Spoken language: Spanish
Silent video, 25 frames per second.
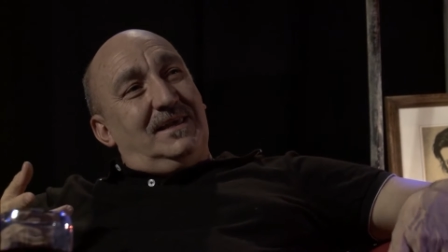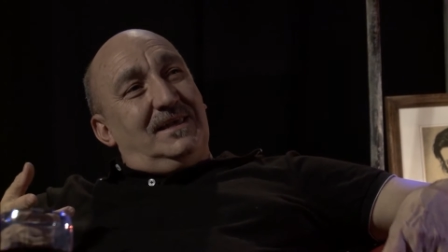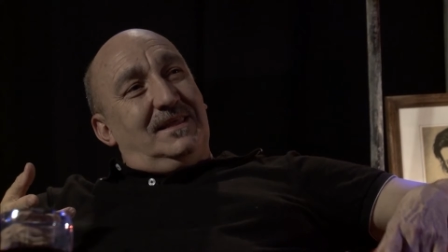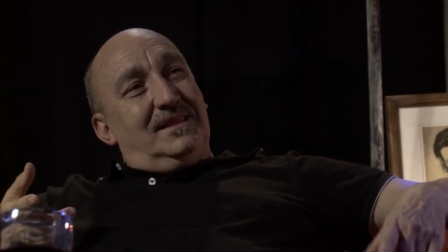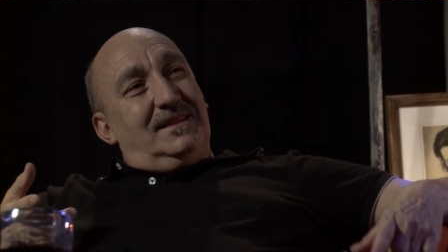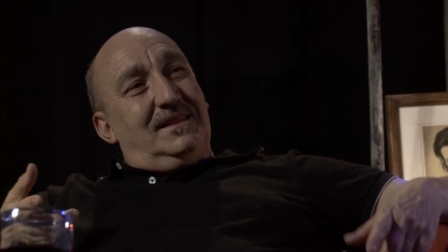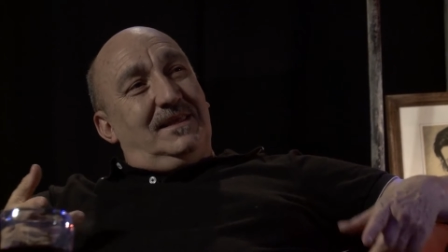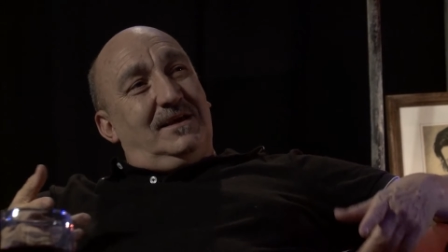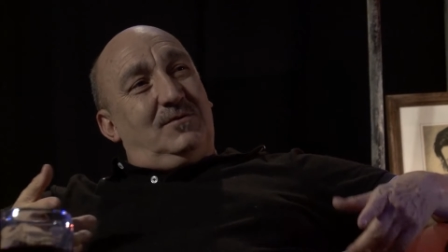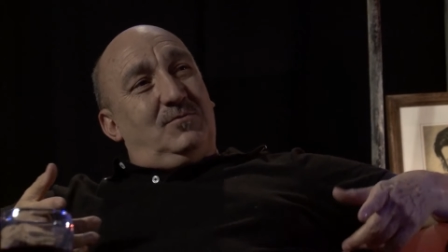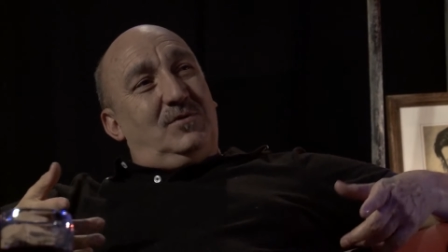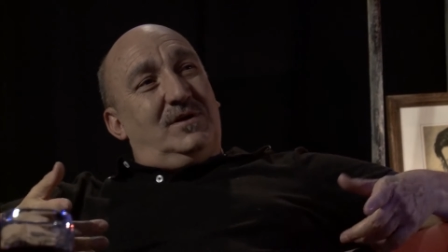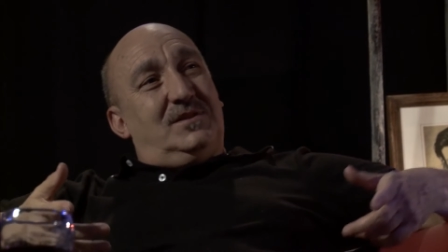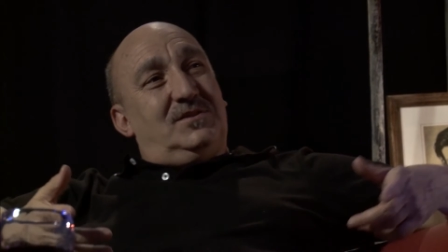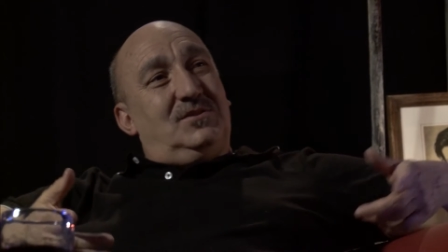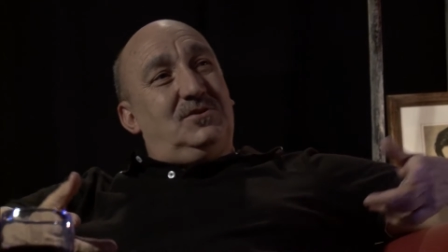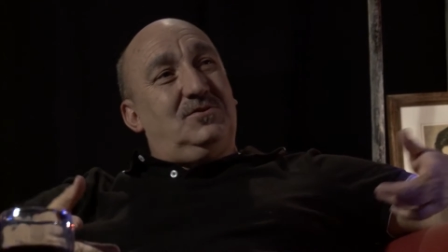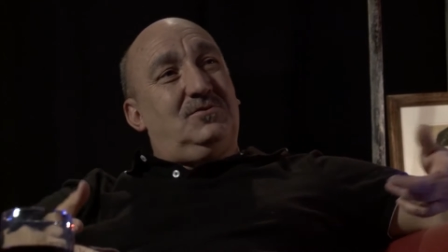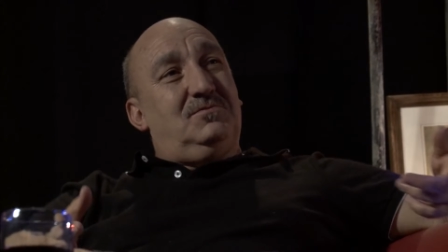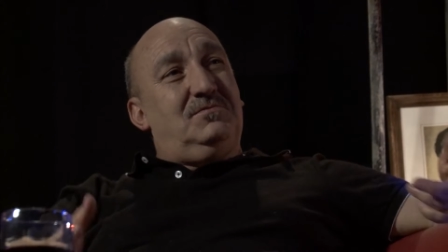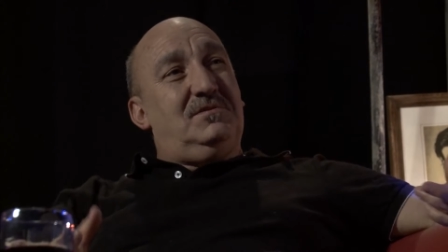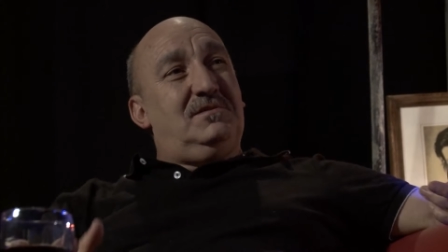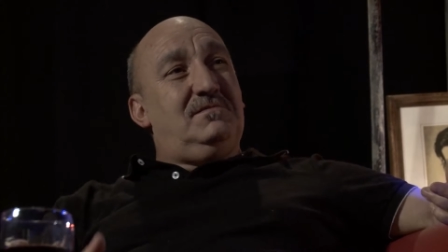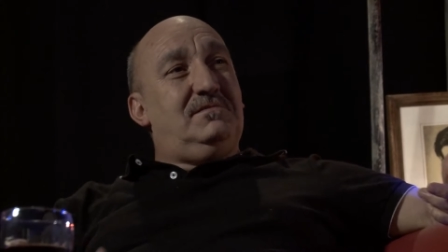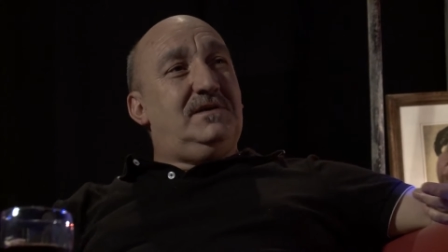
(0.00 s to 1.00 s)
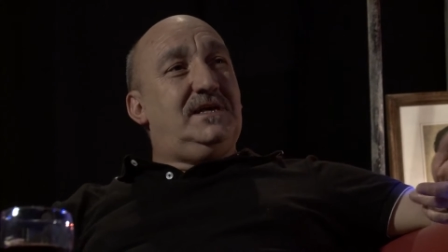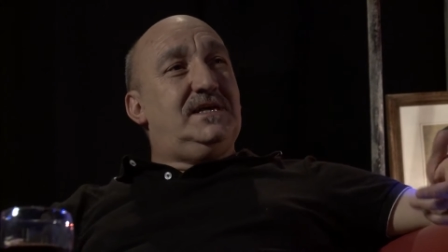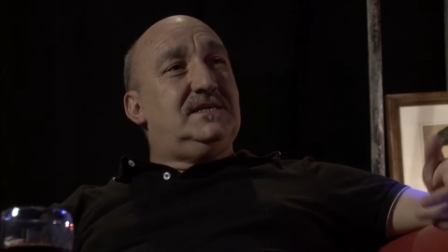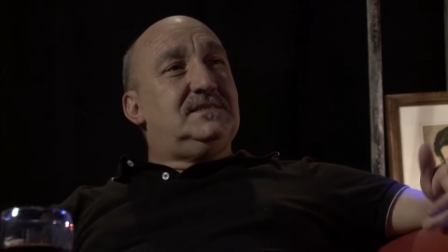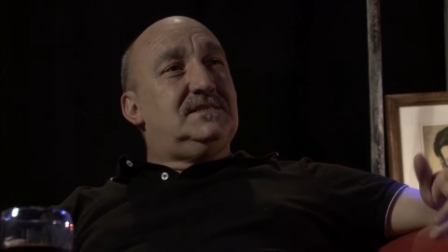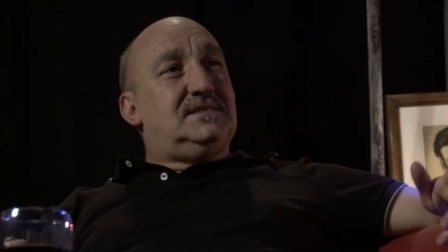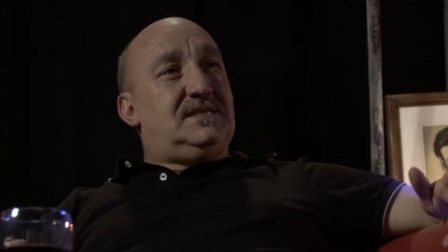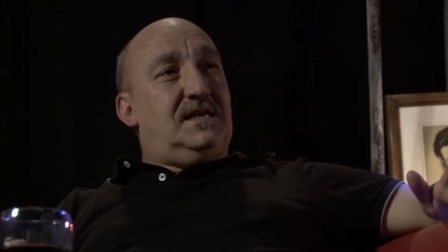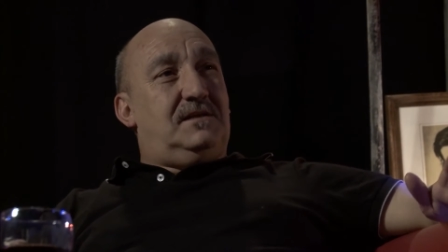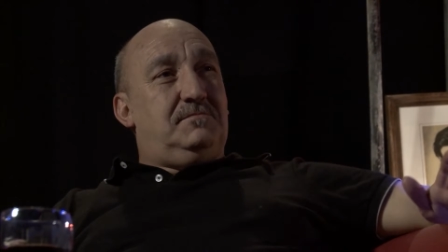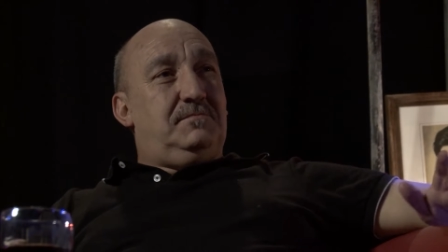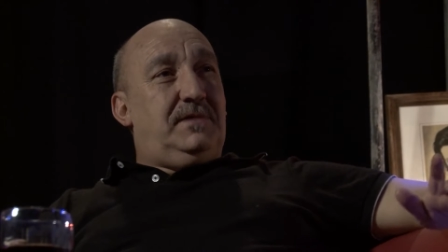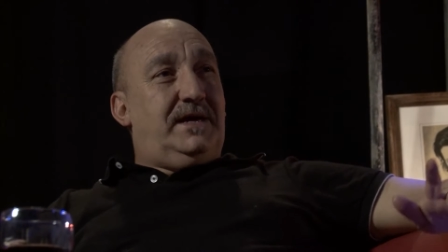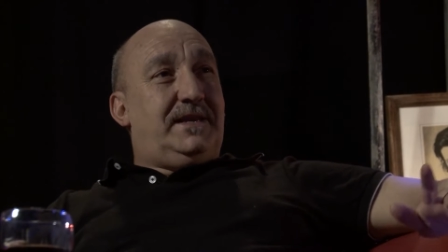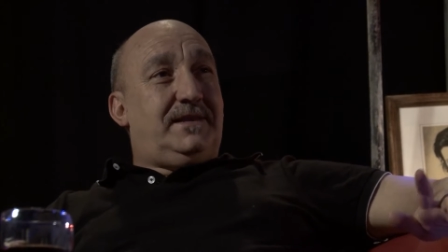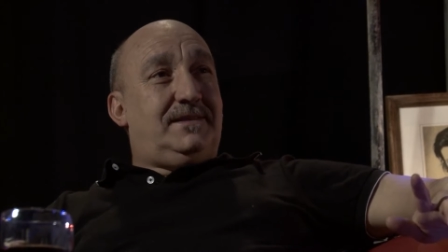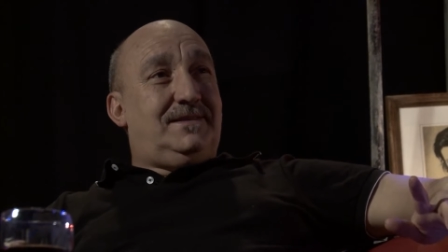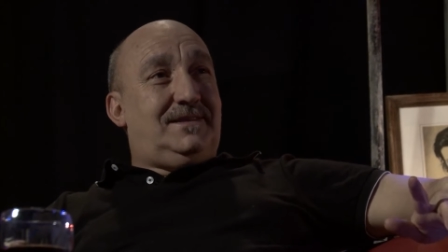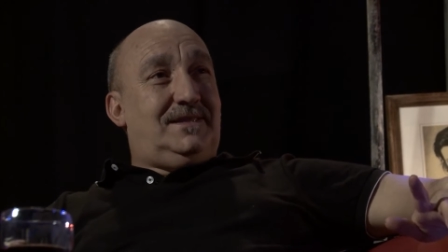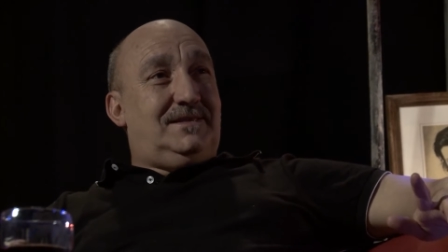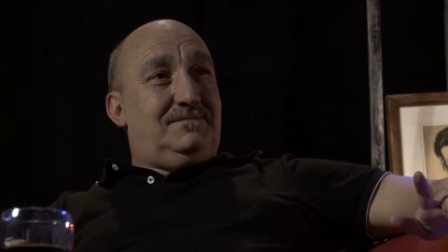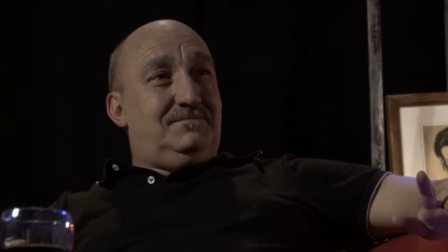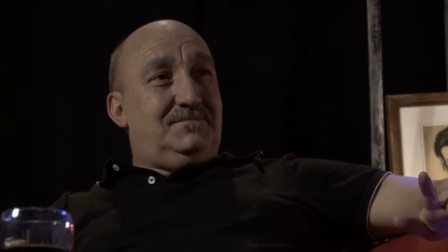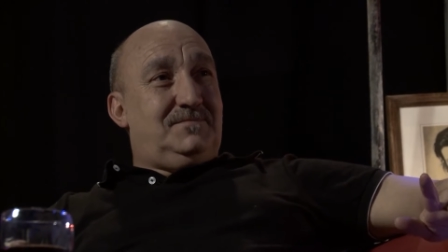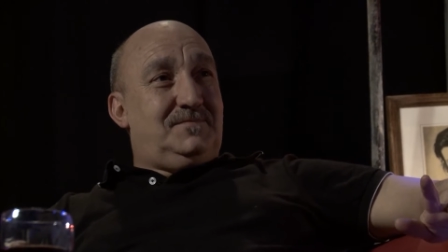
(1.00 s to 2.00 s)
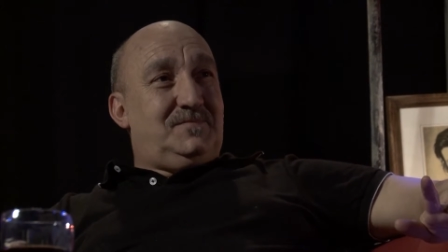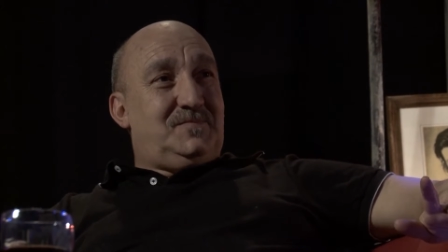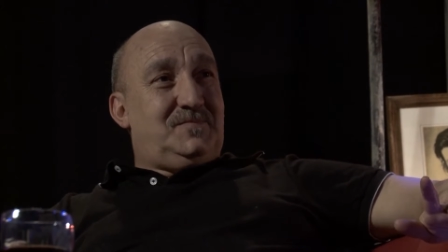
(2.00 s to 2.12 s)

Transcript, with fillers: de cuando vivía en San Martín.